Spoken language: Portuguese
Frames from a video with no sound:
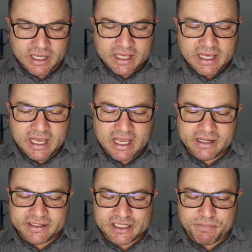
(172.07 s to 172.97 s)
E
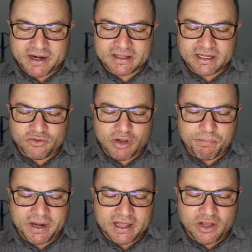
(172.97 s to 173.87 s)
ele, despertando,
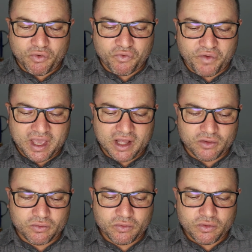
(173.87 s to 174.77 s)
repreendeu o
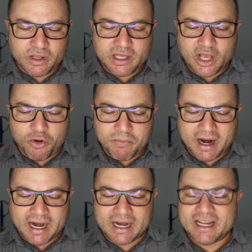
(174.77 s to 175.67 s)
vento e ao
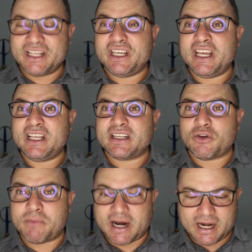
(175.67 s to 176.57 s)
mar. Diz
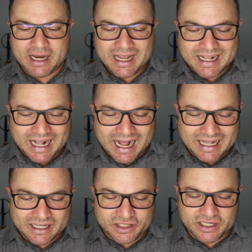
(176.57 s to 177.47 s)
ao mar:
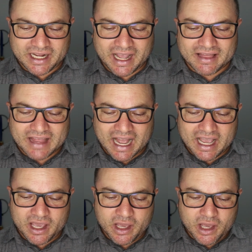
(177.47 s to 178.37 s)
Cala-te,
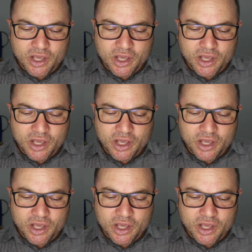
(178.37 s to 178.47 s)
aquietai.